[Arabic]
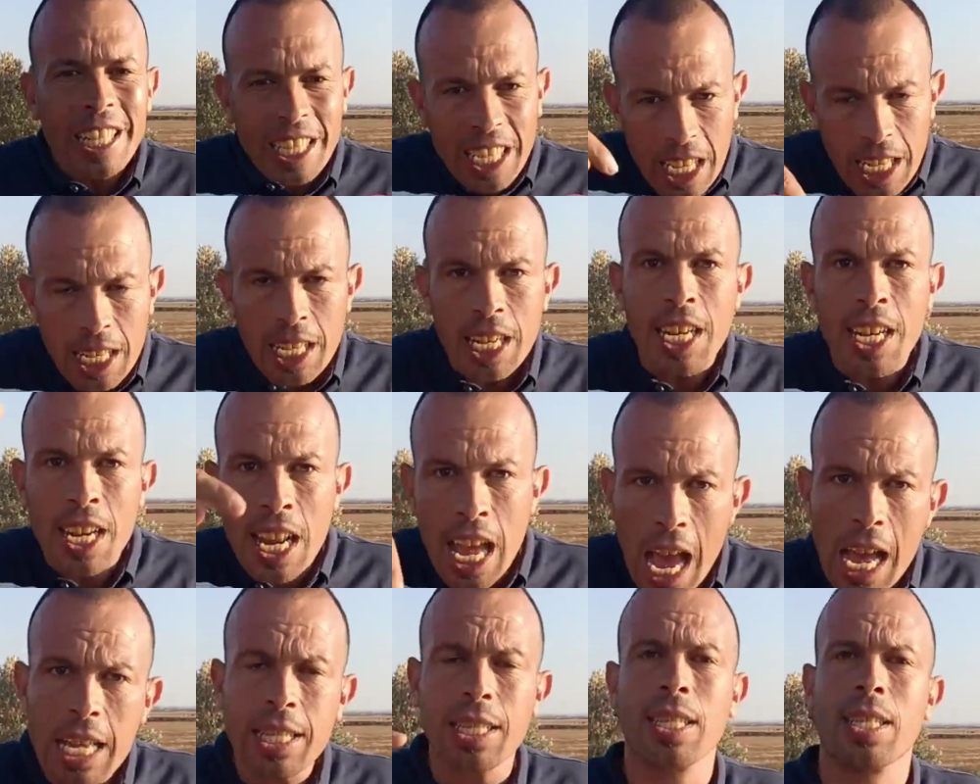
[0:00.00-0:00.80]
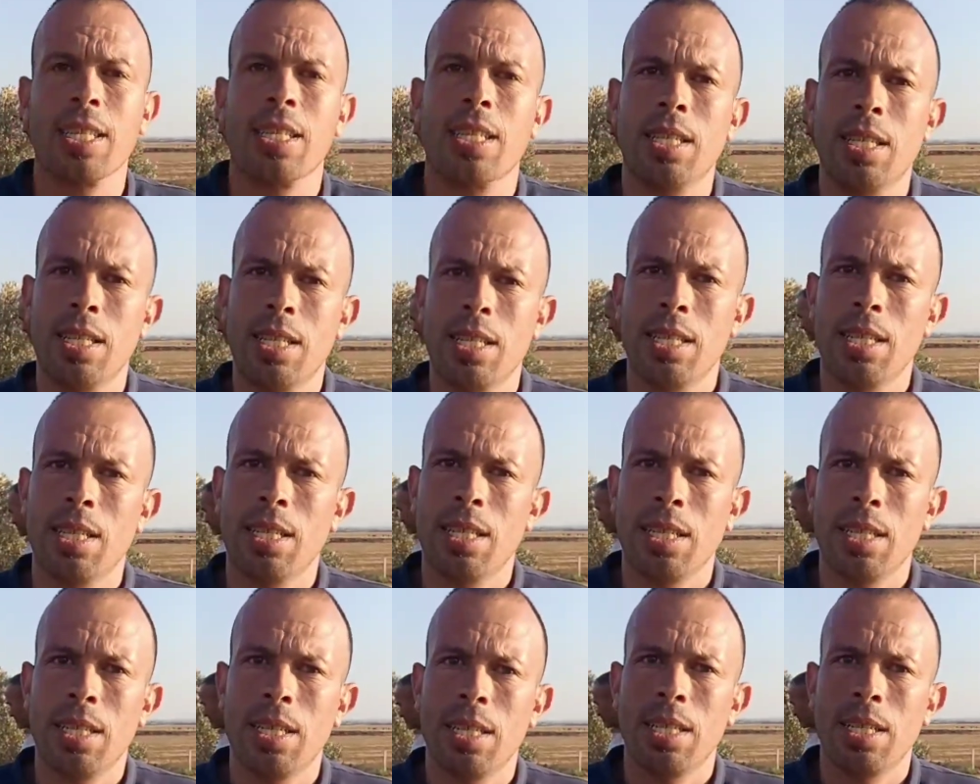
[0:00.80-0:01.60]
حيت كاين الناس
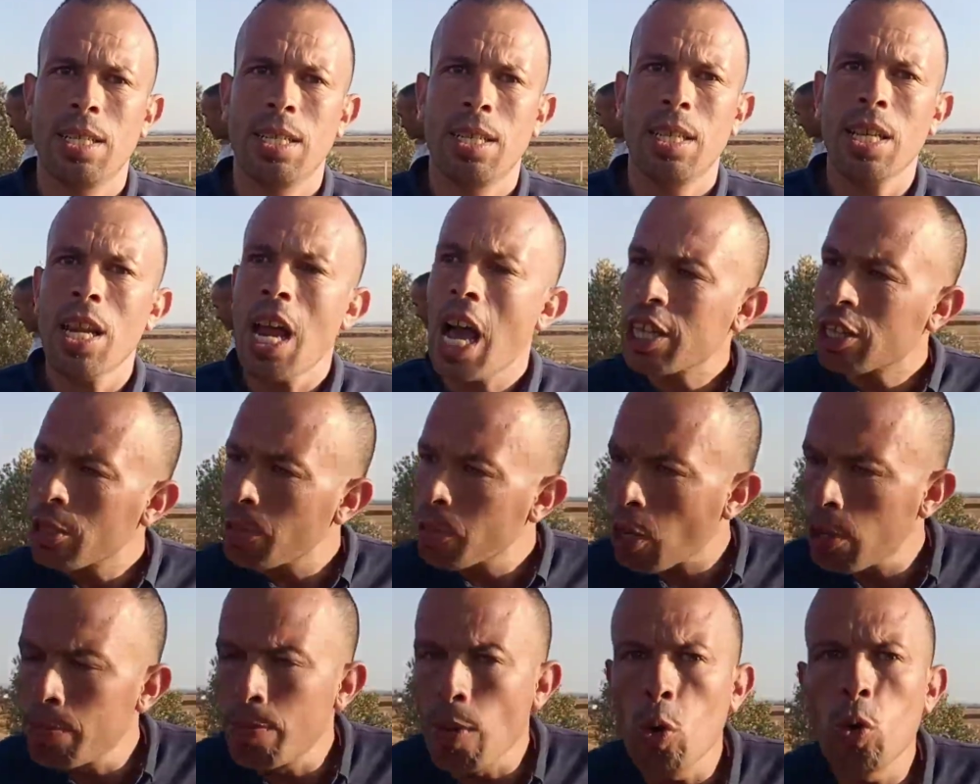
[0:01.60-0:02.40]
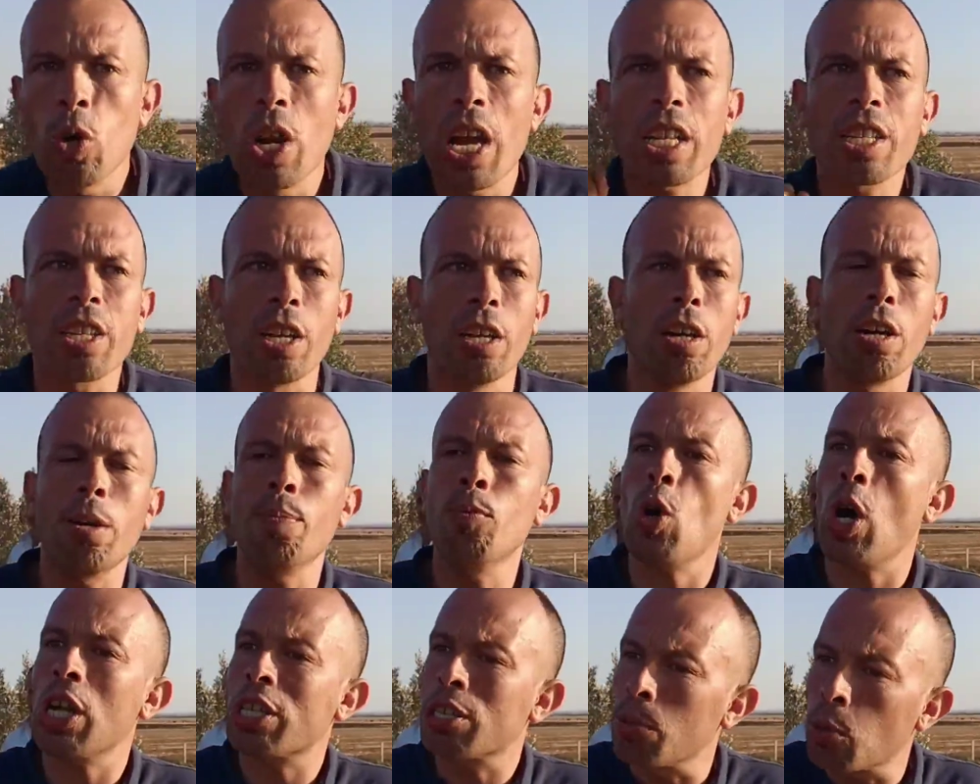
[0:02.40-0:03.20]
عندهم تما
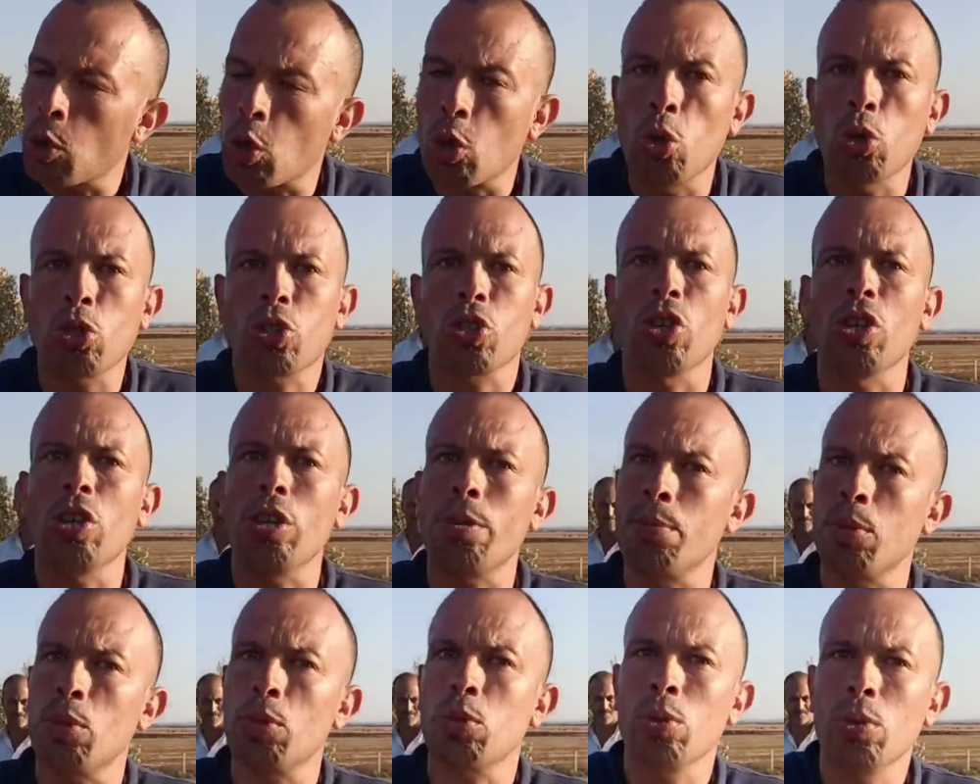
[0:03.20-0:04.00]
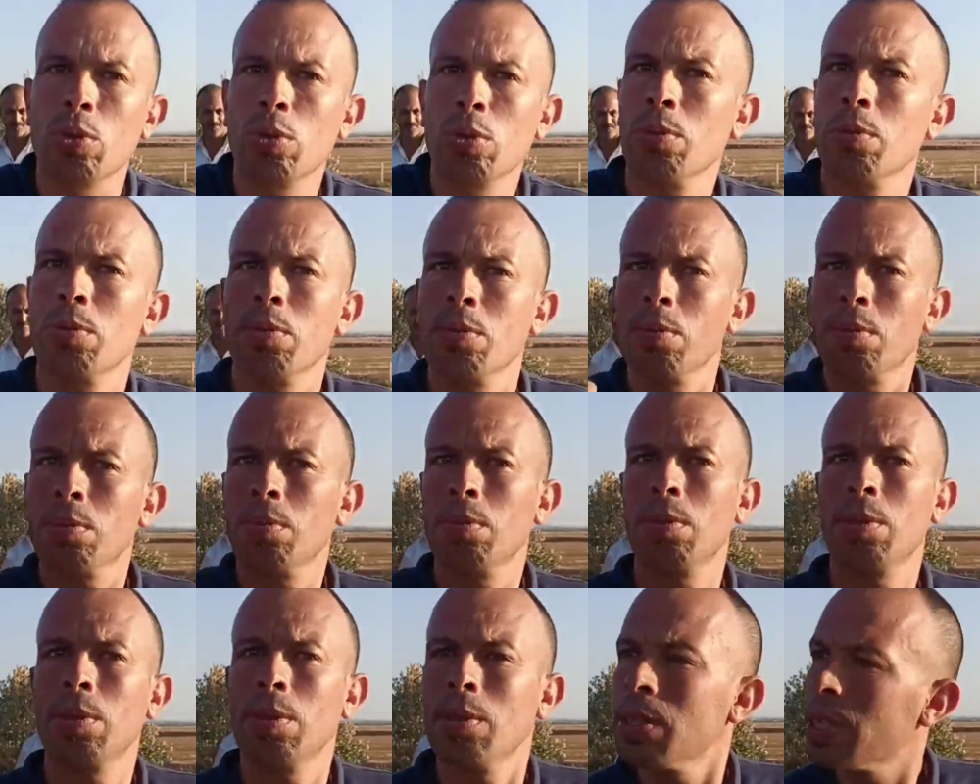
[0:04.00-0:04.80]
ولادهم وعندهم خوتهم
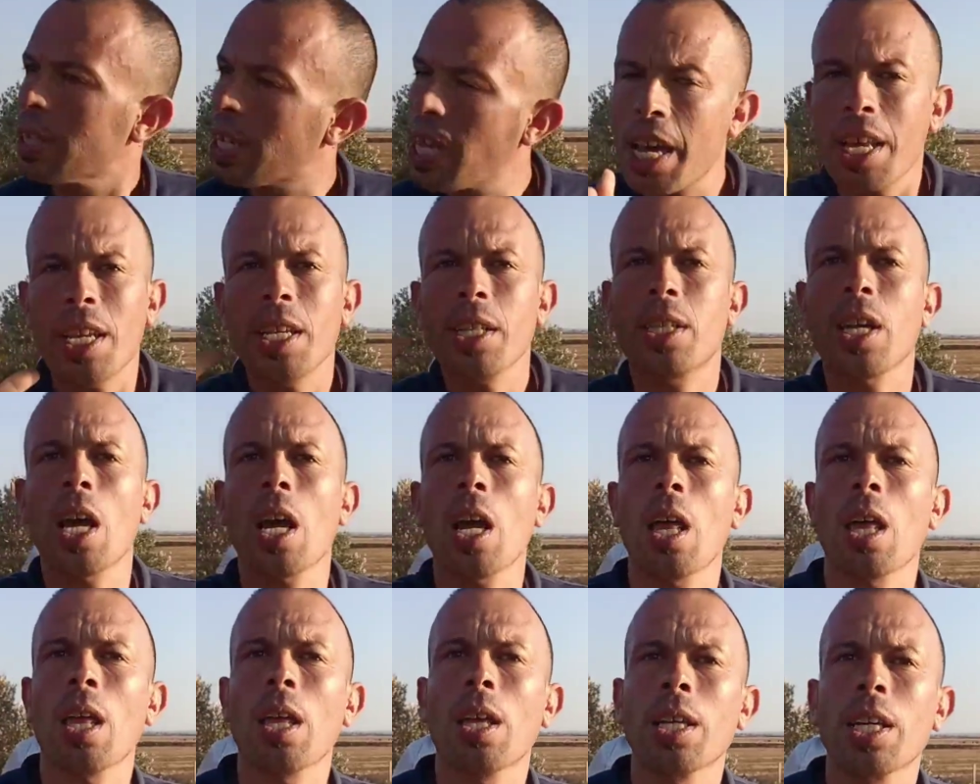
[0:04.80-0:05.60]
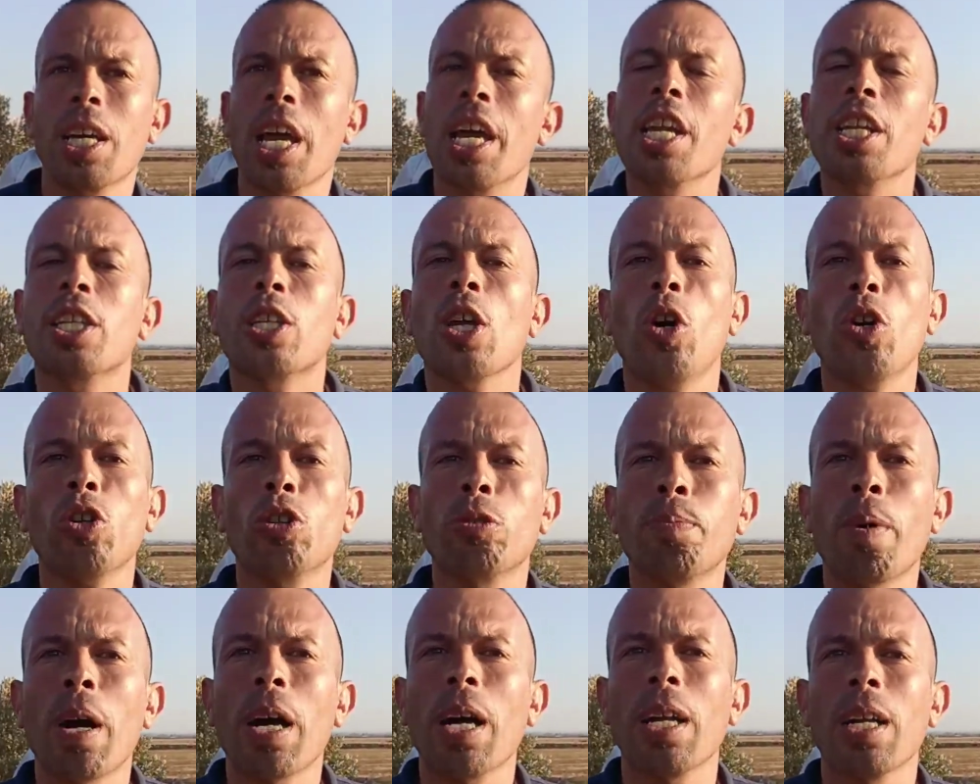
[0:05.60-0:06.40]
كارثه كارثه
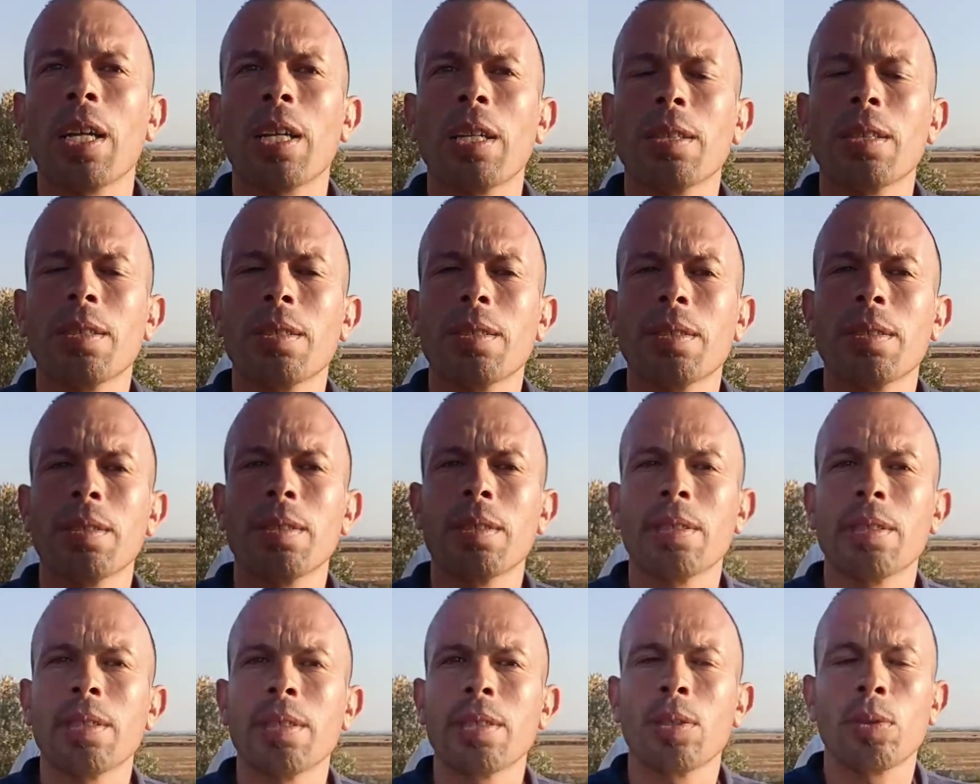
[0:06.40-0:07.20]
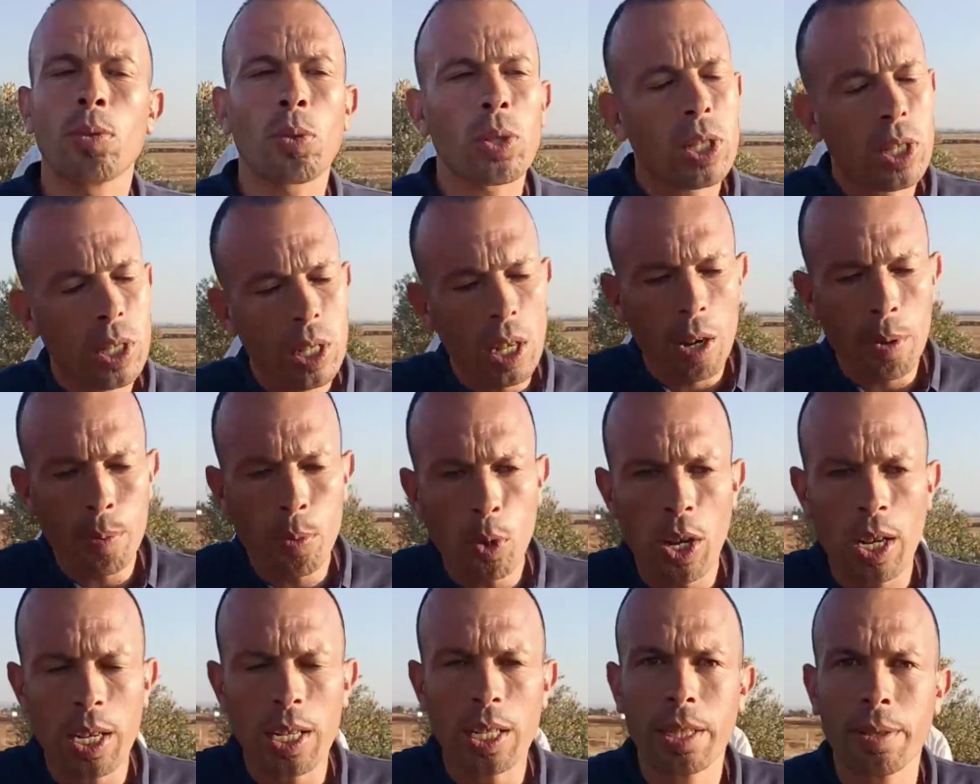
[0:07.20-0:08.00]
عظمى
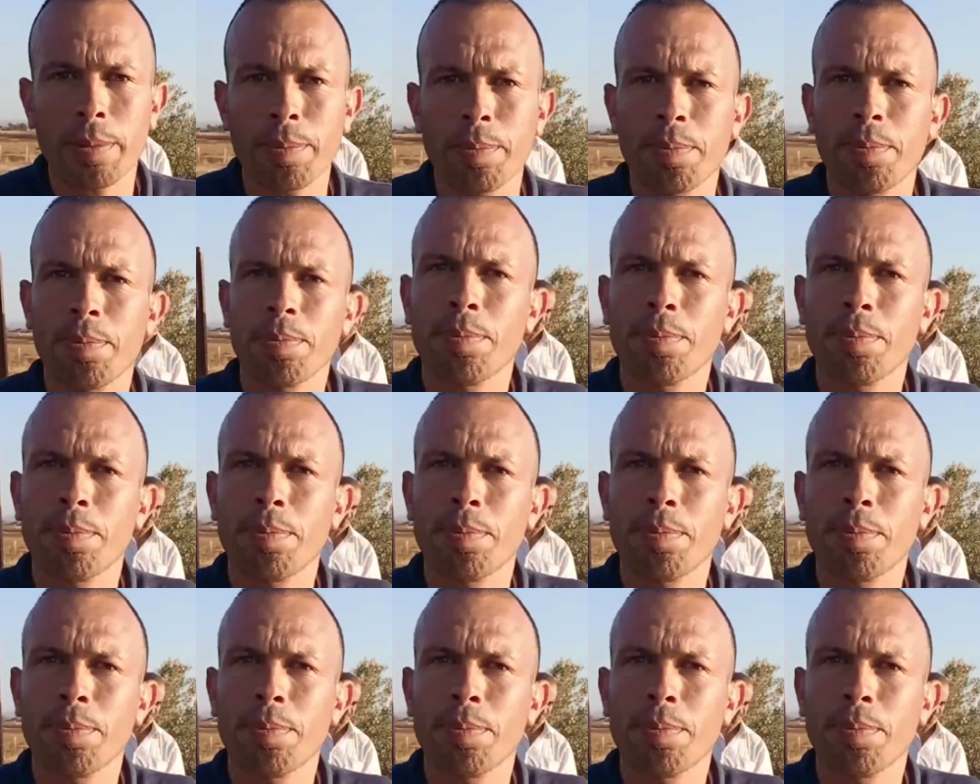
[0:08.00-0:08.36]
والسلام عليكم